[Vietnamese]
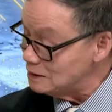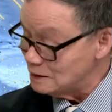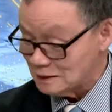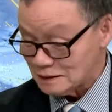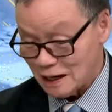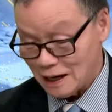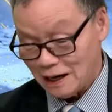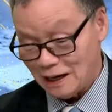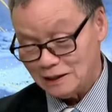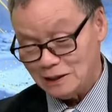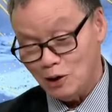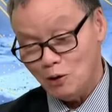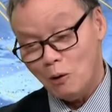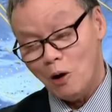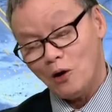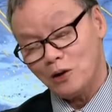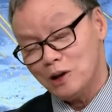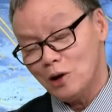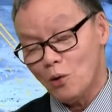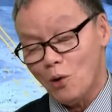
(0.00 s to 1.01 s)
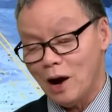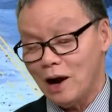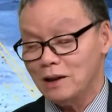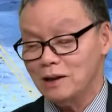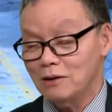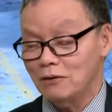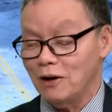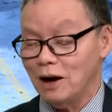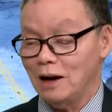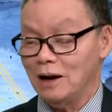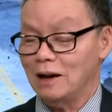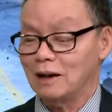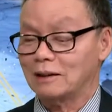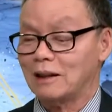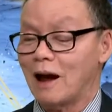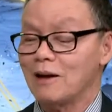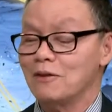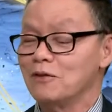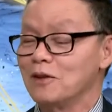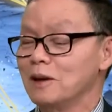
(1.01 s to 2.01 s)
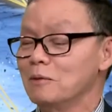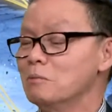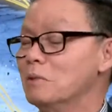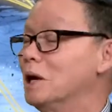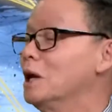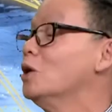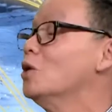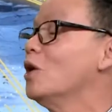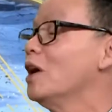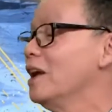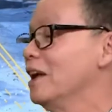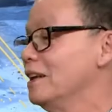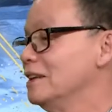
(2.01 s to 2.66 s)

à, dựa bỏ dựa ngoài như vậy là tại vì Mỹ nuôi